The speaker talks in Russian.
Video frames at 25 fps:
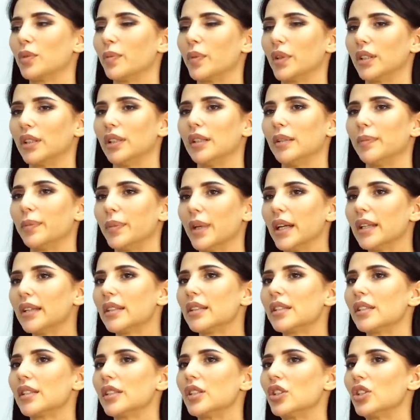что перед
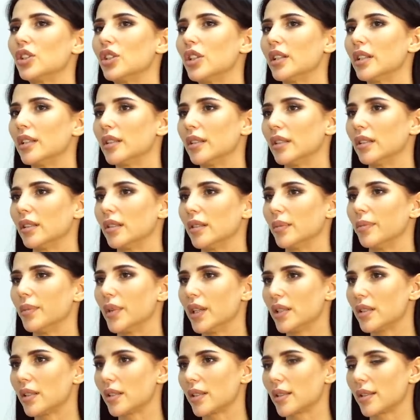Олимпиадой, за 4
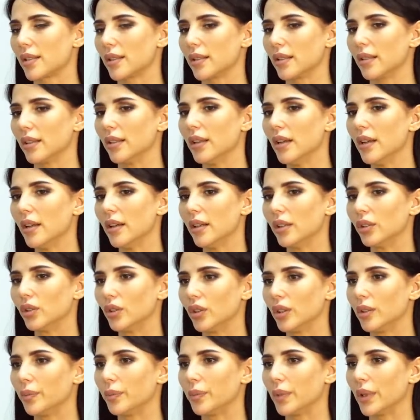месяца
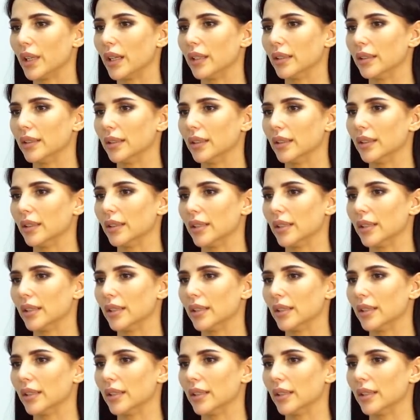до Олимпиады,